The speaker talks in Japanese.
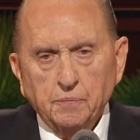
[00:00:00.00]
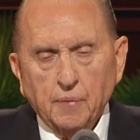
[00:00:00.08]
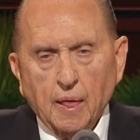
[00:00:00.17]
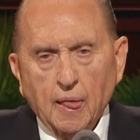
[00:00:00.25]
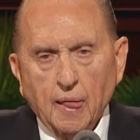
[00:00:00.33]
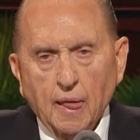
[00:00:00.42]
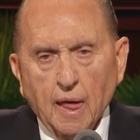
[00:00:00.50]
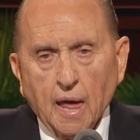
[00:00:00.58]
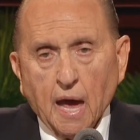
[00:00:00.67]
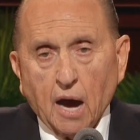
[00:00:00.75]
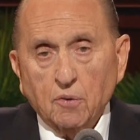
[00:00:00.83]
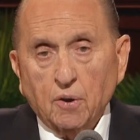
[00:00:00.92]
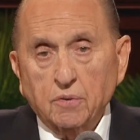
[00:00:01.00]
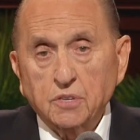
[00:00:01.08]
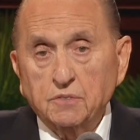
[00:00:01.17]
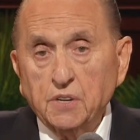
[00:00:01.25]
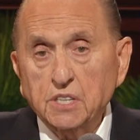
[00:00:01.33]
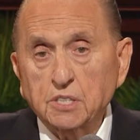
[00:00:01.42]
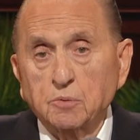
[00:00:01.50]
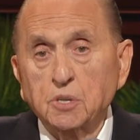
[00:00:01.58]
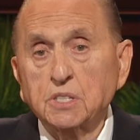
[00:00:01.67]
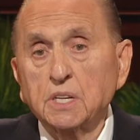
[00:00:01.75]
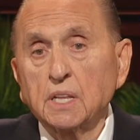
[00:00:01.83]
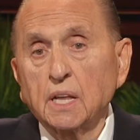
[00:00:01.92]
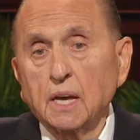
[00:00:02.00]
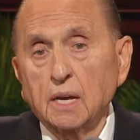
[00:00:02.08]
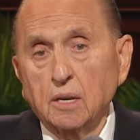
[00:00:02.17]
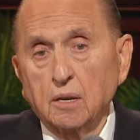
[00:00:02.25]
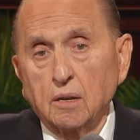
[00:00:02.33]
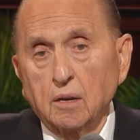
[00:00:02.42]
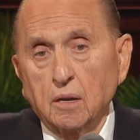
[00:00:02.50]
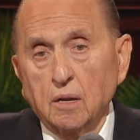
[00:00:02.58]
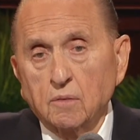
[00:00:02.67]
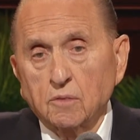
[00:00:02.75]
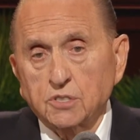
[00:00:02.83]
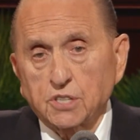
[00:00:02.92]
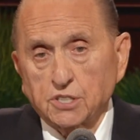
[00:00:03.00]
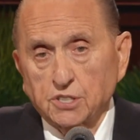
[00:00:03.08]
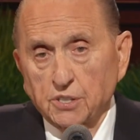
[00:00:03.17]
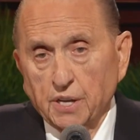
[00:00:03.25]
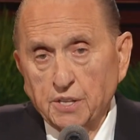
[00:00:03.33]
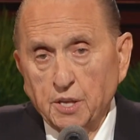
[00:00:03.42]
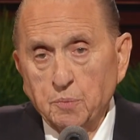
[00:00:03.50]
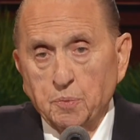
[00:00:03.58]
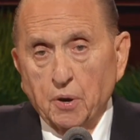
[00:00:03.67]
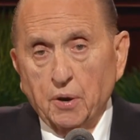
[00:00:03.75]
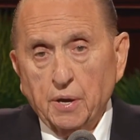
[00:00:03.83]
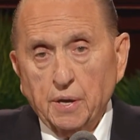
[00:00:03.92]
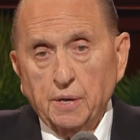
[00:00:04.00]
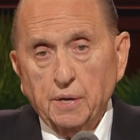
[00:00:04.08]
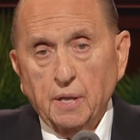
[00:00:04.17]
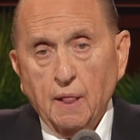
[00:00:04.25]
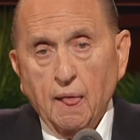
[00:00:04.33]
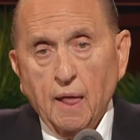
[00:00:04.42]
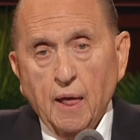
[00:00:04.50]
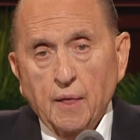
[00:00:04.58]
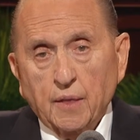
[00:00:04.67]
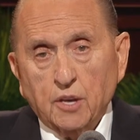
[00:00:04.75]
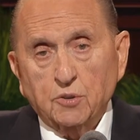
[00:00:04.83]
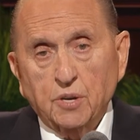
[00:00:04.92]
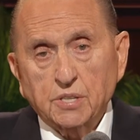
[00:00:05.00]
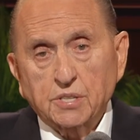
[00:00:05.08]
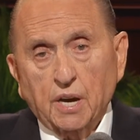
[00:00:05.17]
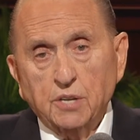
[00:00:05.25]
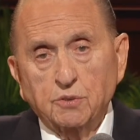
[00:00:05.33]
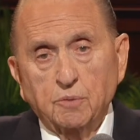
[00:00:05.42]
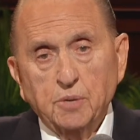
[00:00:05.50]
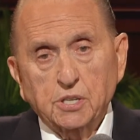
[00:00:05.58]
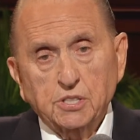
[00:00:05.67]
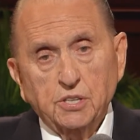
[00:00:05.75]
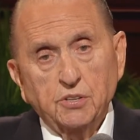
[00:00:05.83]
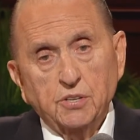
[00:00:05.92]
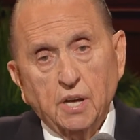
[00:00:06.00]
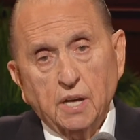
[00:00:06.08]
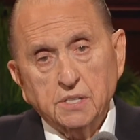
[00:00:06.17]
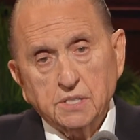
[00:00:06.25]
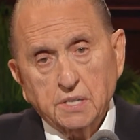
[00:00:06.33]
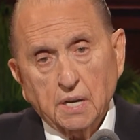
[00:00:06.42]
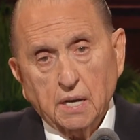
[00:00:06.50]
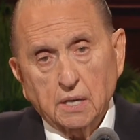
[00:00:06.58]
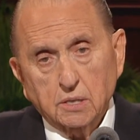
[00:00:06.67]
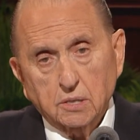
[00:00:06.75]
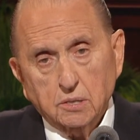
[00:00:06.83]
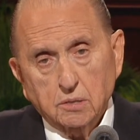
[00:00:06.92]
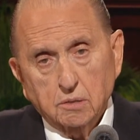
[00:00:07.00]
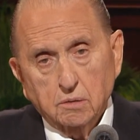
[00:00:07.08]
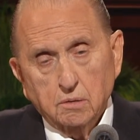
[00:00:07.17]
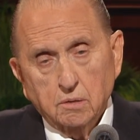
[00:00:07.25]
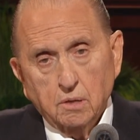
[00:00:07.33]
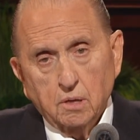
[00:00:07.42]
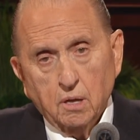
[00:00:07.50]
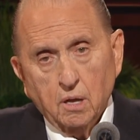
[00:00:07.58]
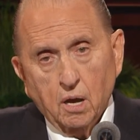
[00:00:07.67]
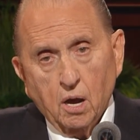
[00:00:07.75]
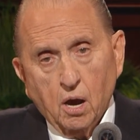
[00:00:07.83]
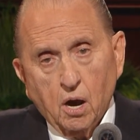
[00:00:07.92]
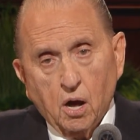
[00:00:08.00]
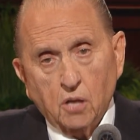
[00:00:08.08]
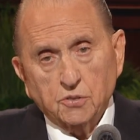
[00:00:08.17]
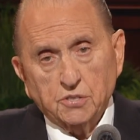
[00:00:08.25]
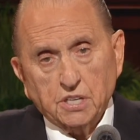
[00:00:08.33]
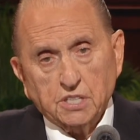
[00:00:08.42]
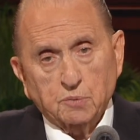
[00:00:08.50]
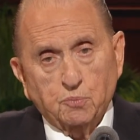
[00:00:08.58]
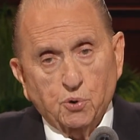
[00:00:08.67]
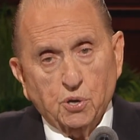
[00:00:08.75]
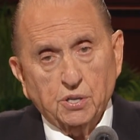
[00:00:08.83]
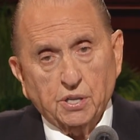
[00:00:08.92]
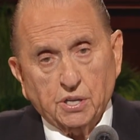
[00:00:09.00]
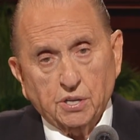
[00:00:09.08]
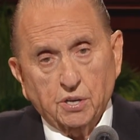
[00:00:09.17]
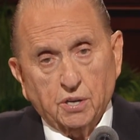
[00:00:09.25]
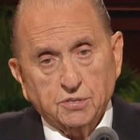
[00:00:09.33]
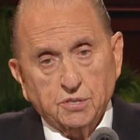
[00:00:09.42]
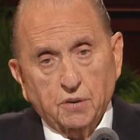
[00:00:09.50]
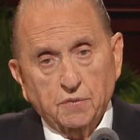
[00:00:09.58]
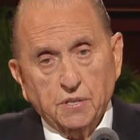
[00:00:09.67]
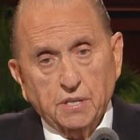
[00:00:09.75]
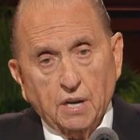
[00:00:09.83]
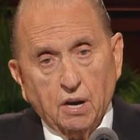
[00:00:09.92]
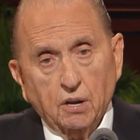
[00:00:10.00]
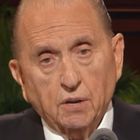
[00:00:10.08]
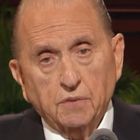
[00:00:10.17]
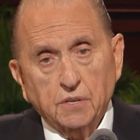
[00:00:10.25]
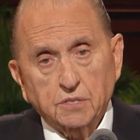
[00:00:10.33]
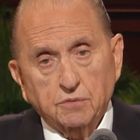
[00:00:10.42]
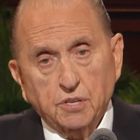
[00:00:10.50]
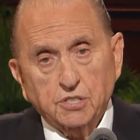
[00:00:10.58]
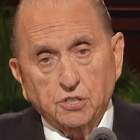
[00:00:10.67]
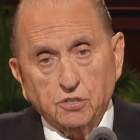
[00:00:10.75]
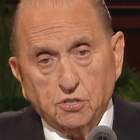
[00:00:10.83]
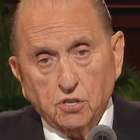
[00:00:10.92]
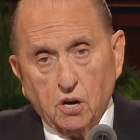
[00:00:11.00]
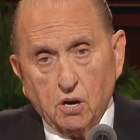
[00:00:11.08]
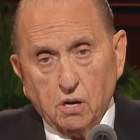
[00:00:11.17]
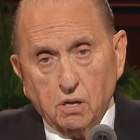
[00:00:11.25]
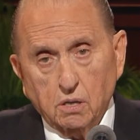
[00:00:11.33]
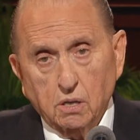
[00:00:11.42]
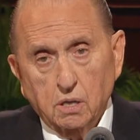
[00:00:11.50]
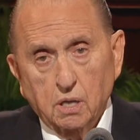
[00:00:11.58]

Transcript: 何ヶ月も前に青年は南アメリカで伝道するメシを受けましたしかしビザの到着がかなり遅れた関係で認知が変わり合衆国で伝道することになりました